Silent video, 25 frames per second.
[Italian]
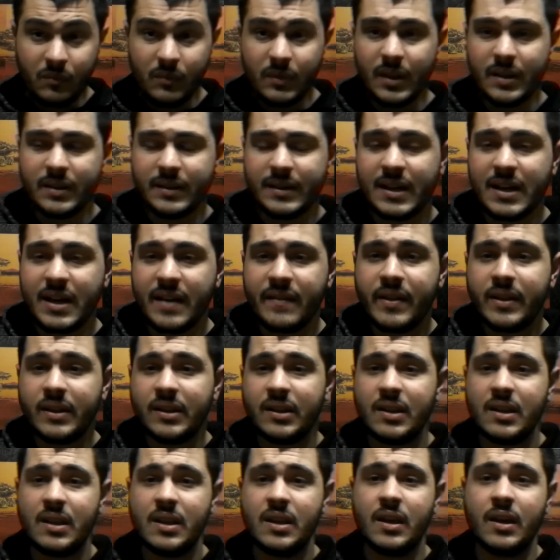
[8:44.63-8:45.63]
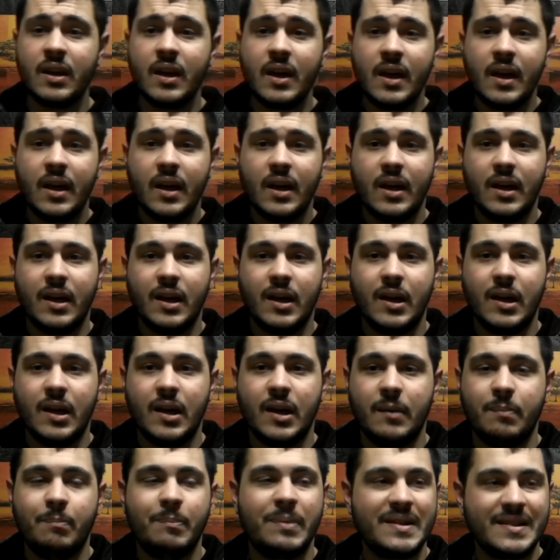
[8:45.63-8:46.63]
degli eventi
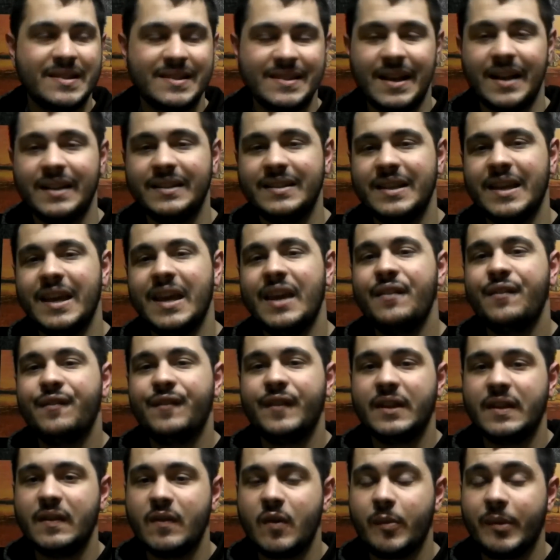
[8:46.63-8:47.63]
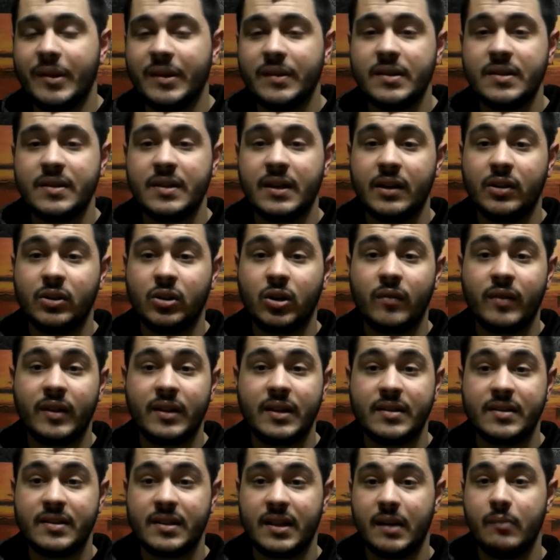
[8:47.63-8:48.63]
eh, passati effettivamente si ritrova ad
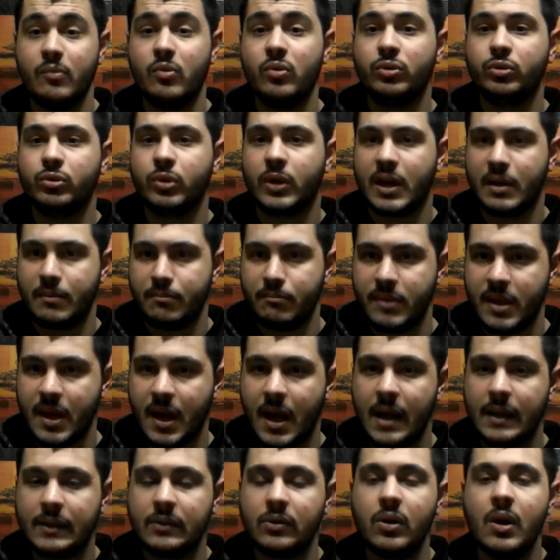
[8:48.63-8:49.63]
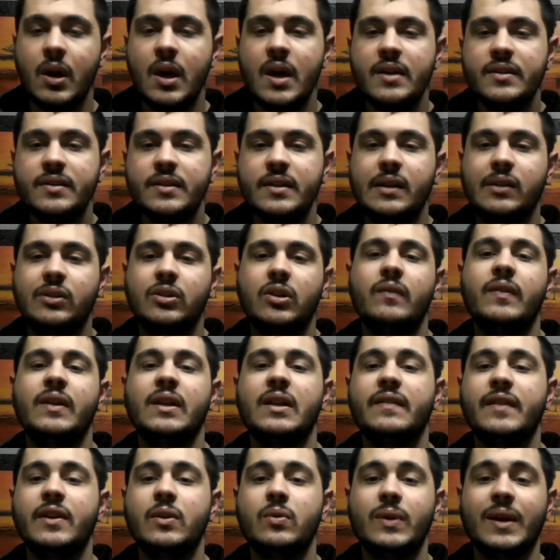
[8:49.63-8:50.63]
essere molto cambiato, si ritrova ad
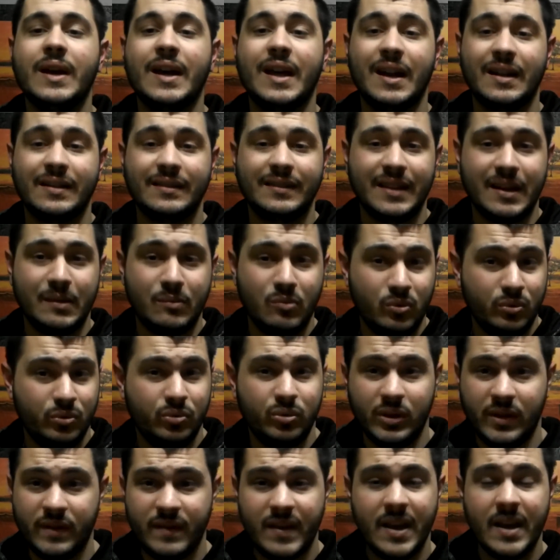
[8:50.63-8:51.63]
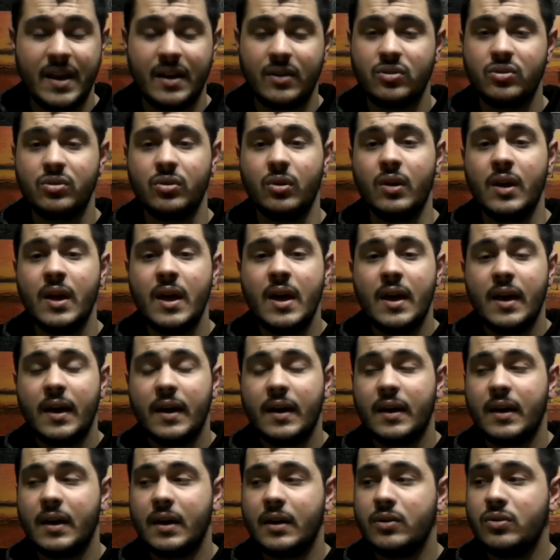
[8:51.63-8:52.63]
avere un carattere molto diverso,
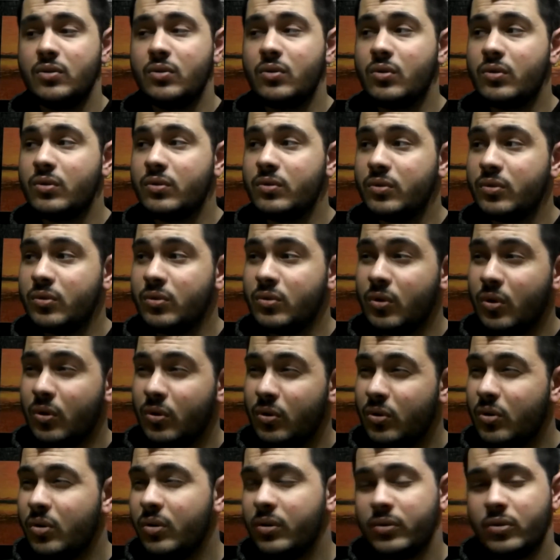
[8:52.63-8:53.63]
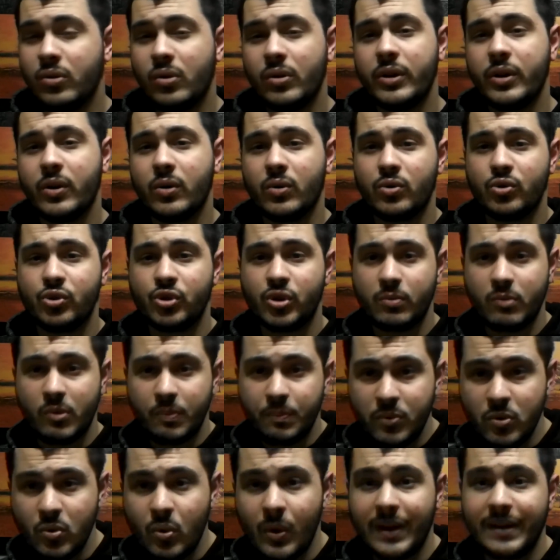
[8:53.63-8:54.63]
eh, non, non, non riconosciamo
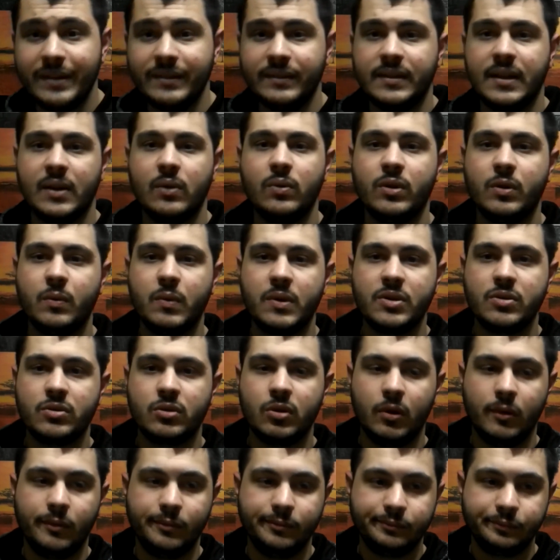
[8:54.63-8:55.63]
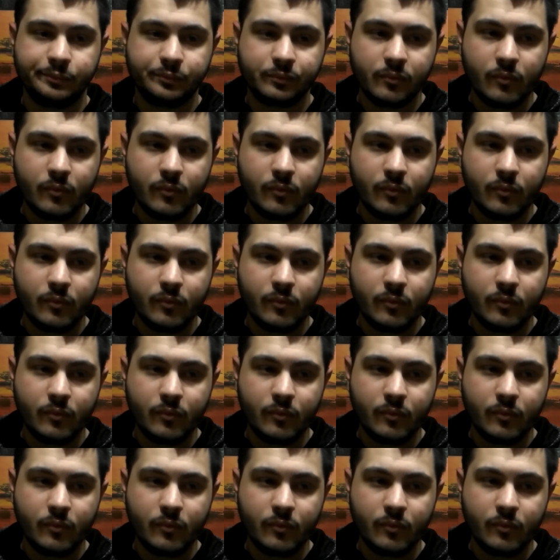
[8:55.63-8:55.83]
più all'interno di questo